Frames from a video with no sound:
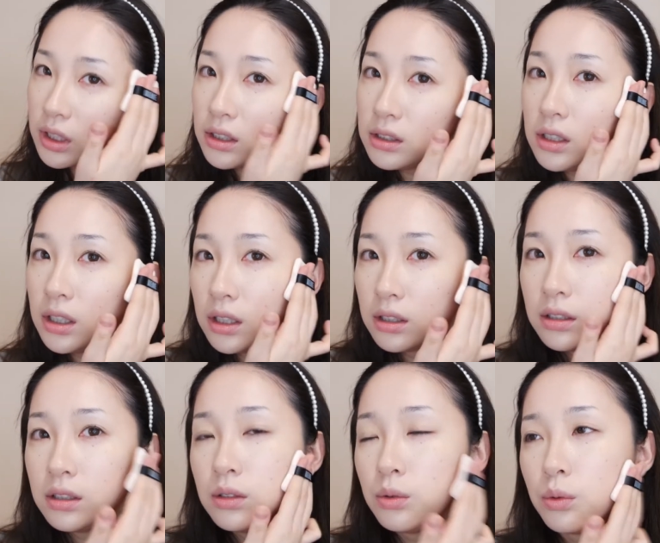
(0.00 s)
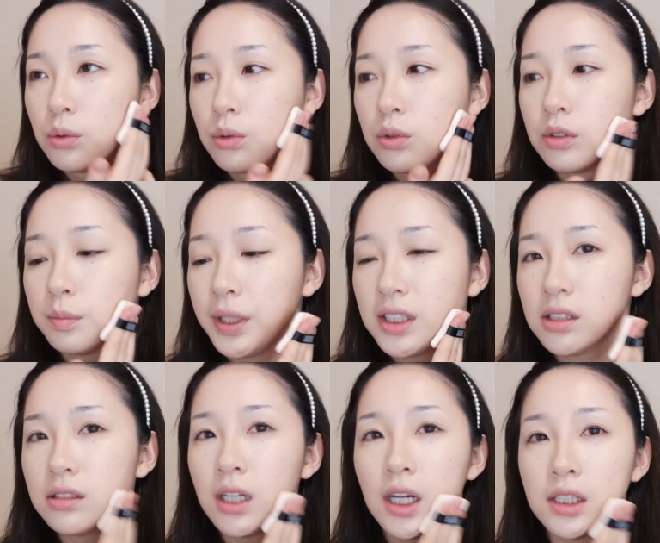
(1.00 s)
다니기에는 이런
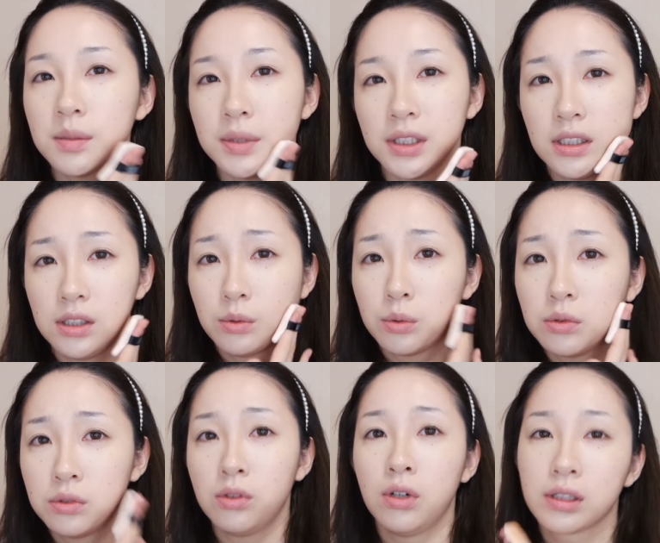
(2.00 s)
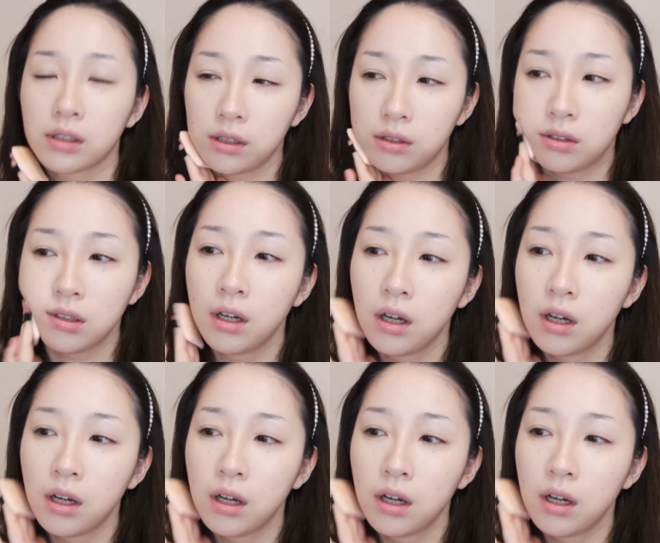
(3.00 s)
팩트 타입이 좋은 것 같아요.